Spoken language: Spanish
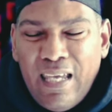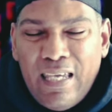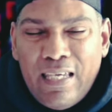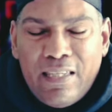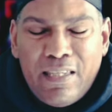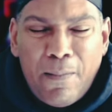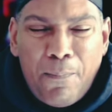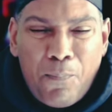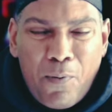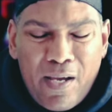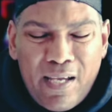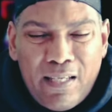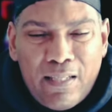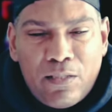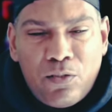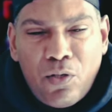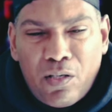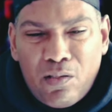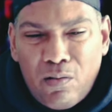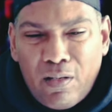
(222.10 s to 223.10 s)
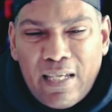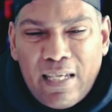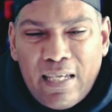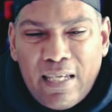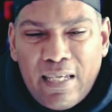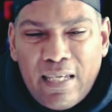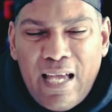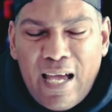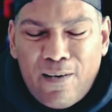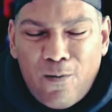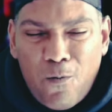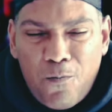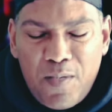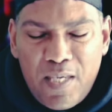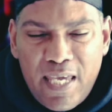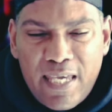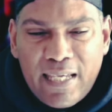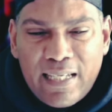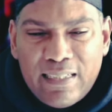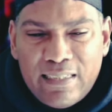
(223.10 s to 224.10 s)
Eh, después yo creo que ganó
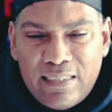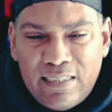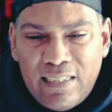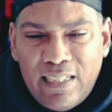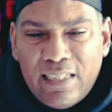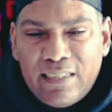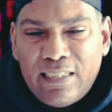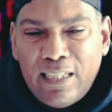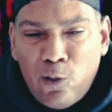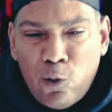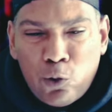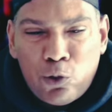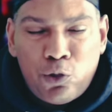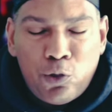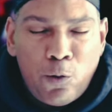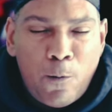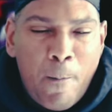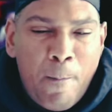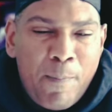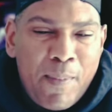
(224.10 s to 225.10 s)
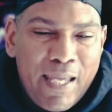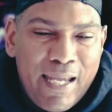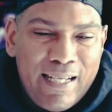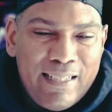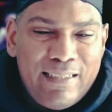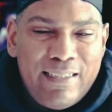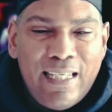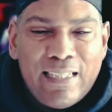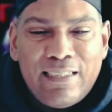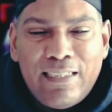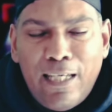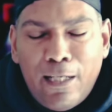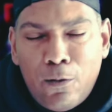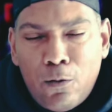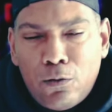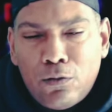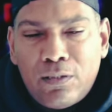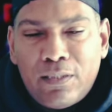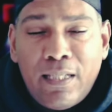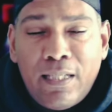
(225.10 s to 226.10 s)
bien el 7, el 8, el 10 y el
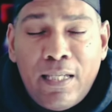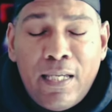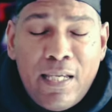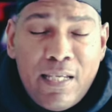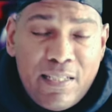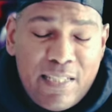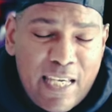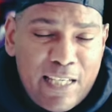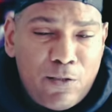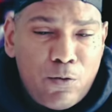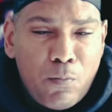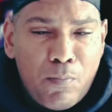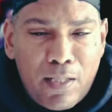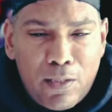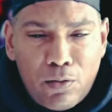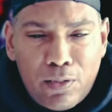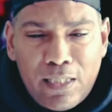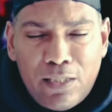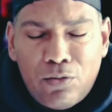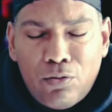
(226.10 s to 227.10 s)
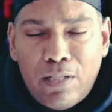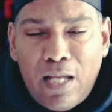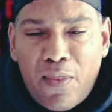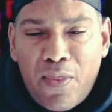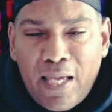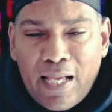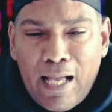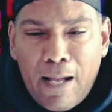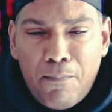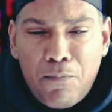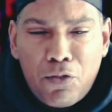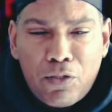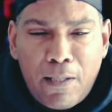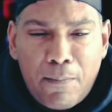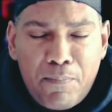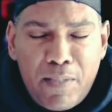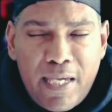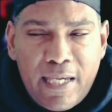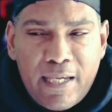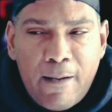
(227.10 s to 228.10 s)
11. Jason Malone hizo las de cambio
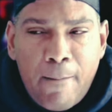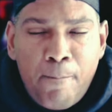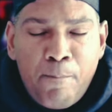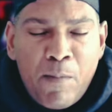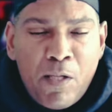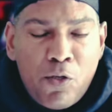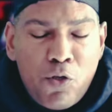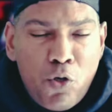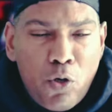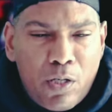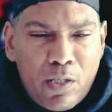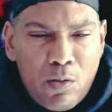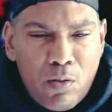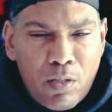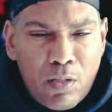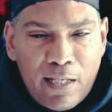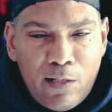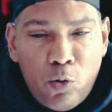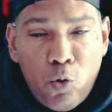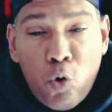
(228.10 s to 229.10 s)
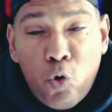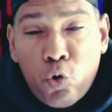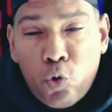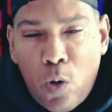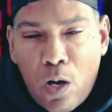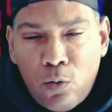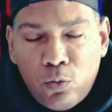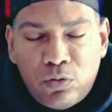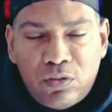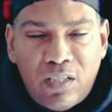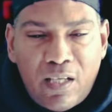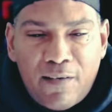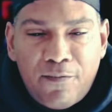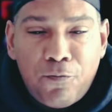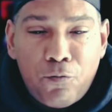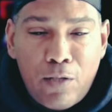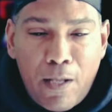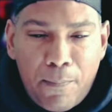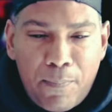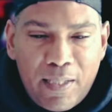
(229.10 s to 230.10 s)
también. Yo creo que logró ajustar,
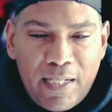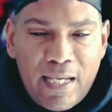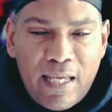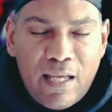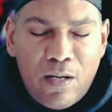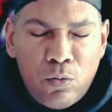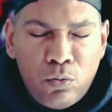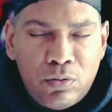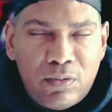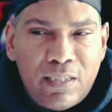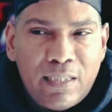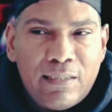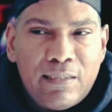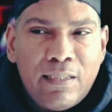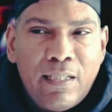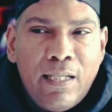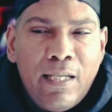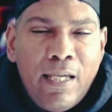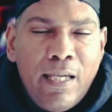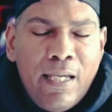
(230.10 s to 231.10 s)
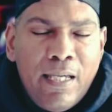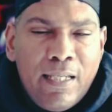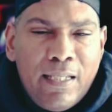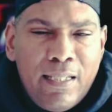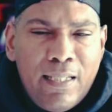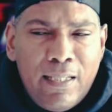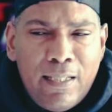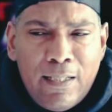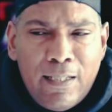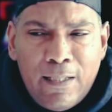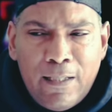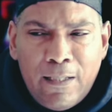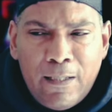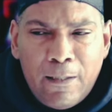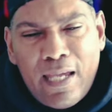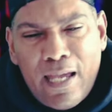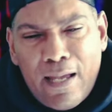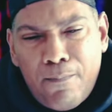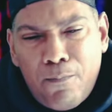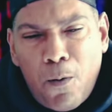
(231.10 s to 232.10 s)
fue una pelea de ajustes y
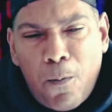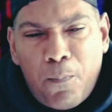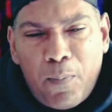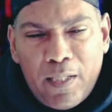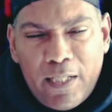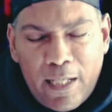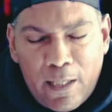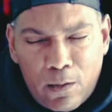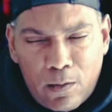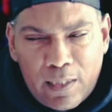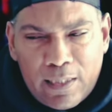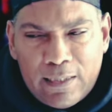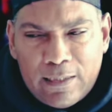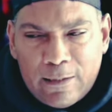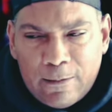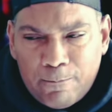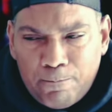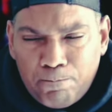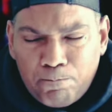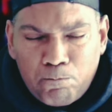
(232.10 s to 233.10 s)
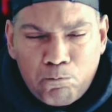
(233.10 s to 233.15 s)
de ambos peleadores